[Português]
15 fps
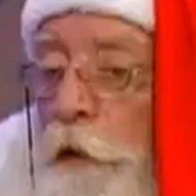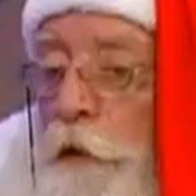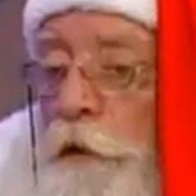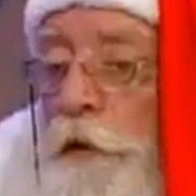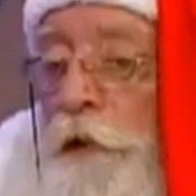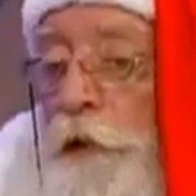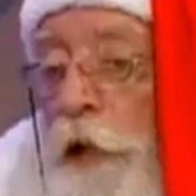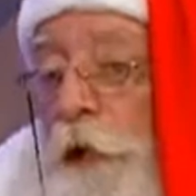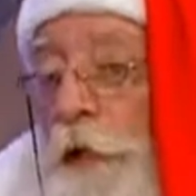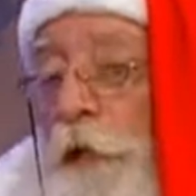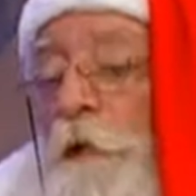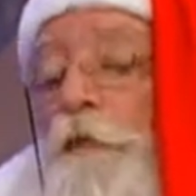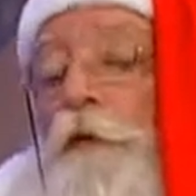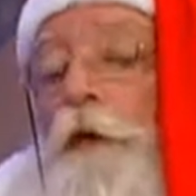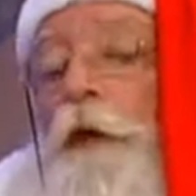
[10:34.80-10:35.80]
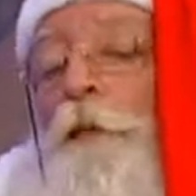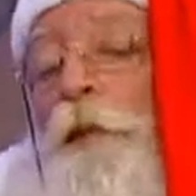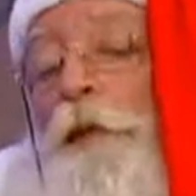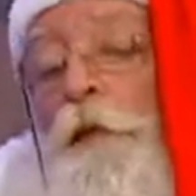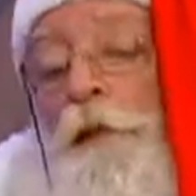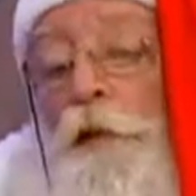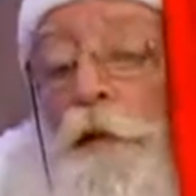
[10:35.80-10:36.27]
de certa
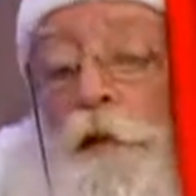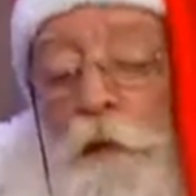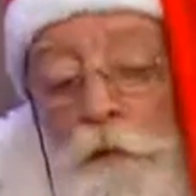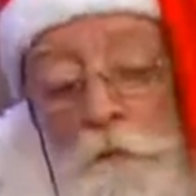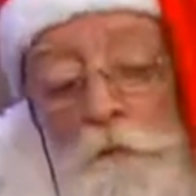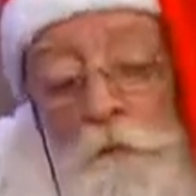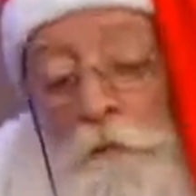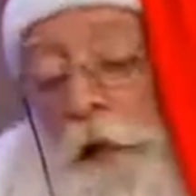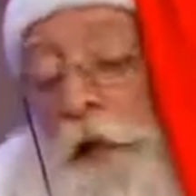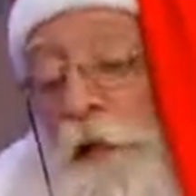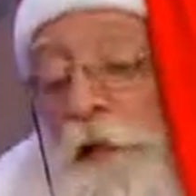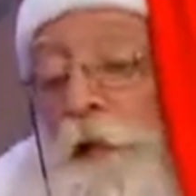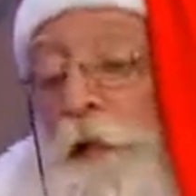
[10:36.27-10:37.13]
forma, esse mês de